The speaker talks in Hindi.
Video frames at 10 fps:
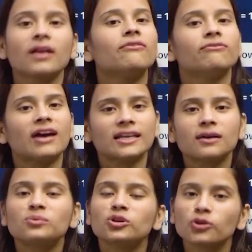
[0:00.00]

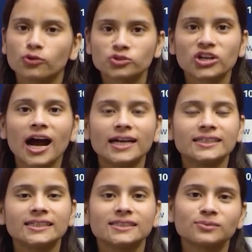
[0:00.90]
वेलकम टू योजना आई
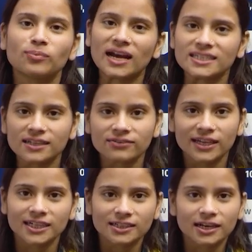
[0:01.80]
एस माई सेल्फ
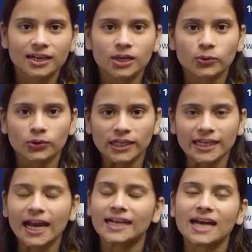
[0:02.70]
किरण कराकोटे
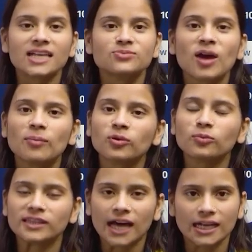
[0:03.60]
एंड आज मैं आपको
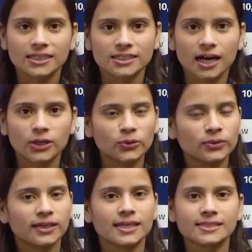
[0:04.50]
बताने जा रही हूँ
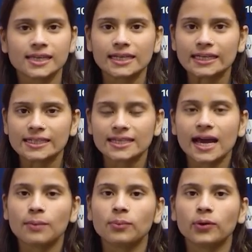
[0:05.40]
कि किस तरीके से
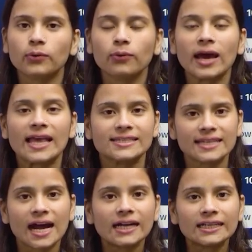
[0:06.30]
आपको
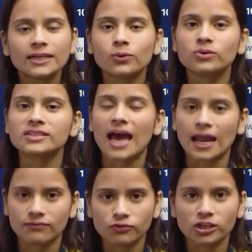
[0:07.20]
एनसीईआरटी कोर्स
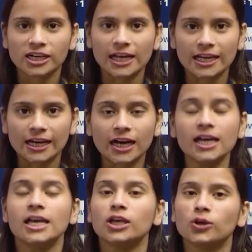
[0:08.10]
हेल्पफुल रहेगा
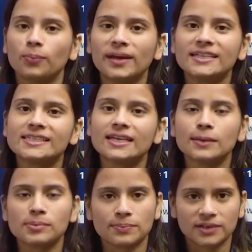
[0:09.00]
यूपीएससी के
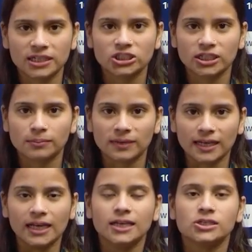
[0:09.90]
प्रिपरेशन में
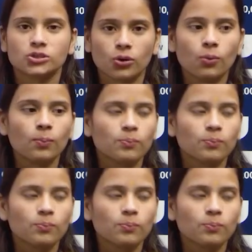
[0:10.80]
सो so,